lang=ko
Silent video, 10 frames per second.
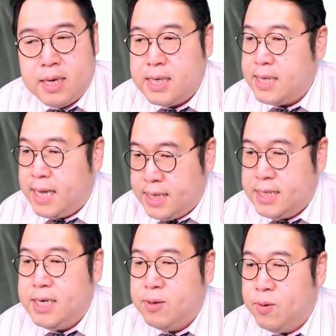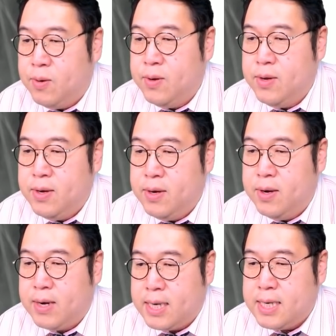가장 내실 있고
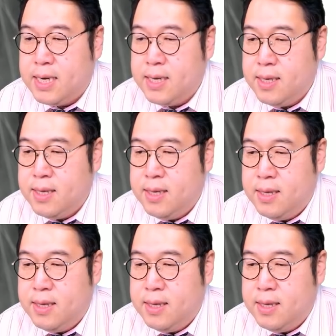어, 가장